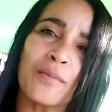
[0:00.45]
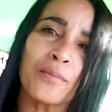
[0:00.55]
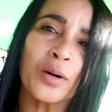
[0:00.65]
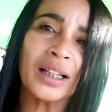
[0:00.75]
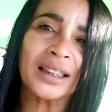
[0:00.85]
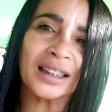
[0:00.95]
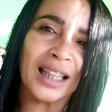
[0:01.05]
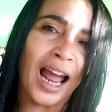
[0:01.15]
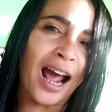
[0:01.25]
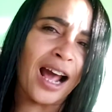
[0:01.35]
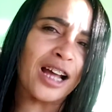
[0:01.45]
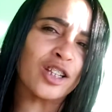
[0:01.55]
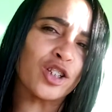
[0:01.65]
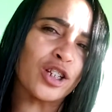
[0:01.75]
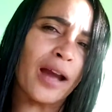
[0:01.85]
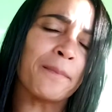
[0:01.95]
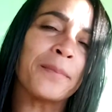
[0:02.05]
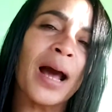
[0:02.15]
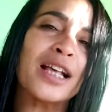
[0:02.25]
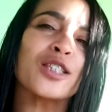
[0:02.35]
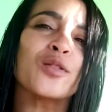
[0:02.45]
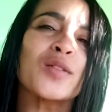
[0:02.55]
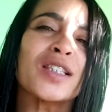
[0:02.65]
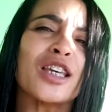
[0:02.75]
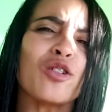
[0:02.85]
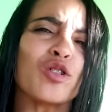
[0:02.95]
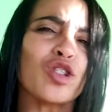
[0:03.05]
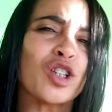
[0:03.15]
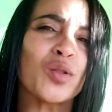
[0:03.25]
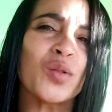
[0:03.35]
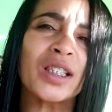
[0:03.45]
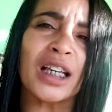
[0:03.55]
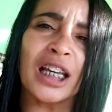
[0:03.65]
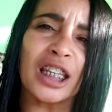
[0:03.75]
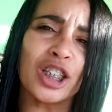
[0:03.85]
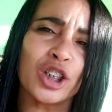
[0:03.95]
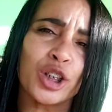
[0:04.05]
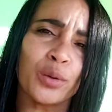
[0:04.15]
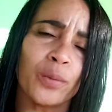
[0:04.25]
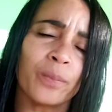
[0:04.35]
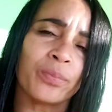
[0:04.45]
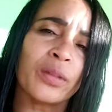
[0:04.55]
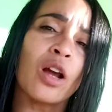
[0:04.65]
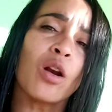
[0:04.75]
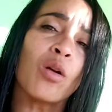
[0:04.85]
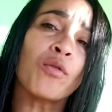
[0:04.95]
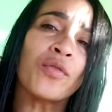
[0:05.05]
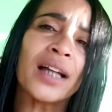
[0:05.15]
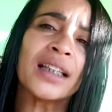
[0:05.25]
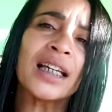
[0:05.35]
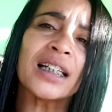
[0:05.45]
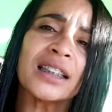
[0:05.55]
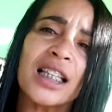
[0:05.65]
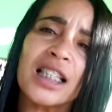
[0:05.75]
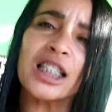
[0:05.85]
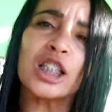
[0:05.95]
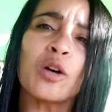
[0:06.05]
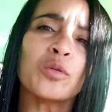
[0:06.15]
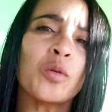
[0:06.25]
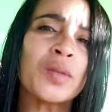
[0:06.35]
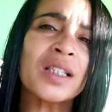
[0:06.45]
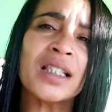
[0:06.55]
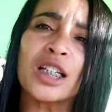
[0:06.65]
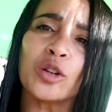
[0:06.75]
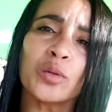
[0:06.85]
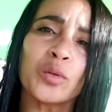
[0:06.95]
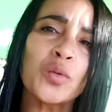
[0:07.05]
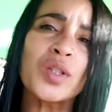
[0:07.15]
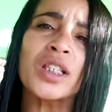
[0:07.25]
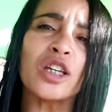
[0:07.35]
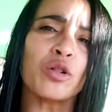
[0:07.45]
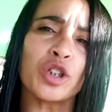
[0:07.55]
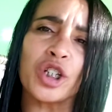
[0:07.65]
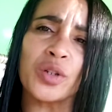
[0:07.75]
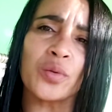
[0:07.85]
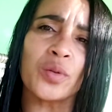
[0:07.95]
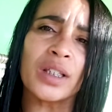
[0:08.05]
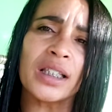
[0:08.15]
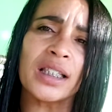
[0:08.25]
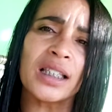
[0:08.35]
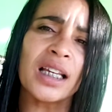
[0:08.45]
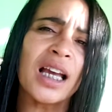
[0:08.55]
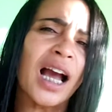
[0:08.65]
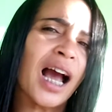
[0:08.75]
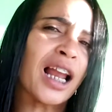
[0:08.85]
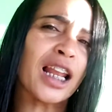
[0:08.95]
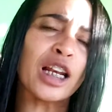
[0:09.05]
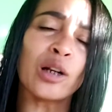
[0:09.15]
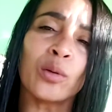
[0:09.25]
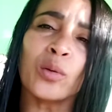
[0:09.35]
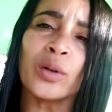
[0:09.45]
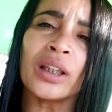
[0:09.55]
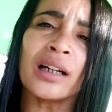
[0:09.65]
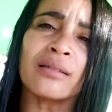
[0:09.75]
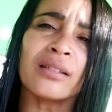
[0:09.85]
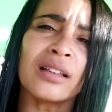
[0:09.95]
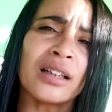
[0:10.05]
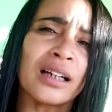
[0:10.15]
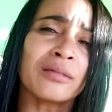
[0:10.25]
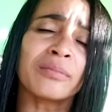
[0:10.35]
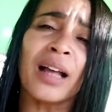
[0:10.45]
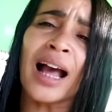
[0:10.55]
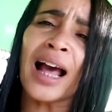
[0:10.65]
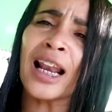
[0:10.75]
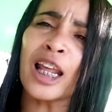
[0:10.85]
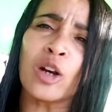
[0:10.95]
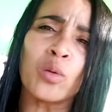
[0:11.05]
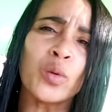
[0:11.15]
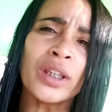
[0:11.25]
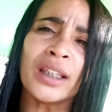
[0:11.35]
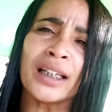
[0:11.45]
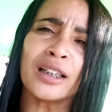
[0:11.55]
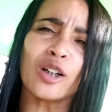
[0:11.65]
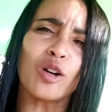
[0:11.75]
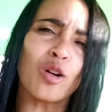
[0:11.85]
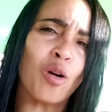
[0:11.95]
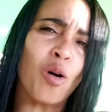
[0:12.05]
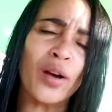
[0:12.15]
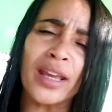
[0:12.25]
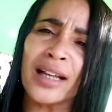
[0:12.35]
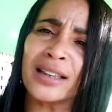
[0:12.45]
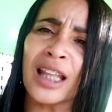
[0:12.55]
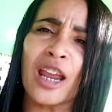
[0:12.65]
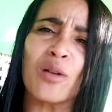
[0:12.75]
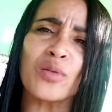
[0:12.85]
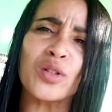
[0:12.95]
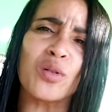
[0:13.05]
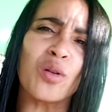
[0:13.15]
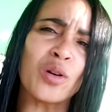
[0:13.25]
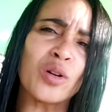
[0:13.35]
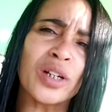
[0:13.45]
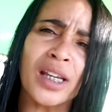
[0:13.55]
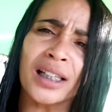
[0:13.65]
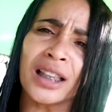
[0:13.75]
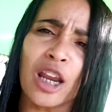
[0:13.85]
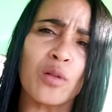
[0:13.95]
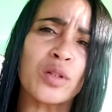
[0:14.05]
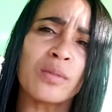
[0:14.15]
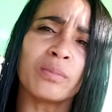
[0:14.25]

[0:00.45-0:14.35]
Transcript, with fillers: Boa tarde, a paz do Senhor Jesus Cristo. Louvado e engrandecido é o nome santo do Senhor Jesus. Aleluia, aleluia, glória a Deus, glória a Deus.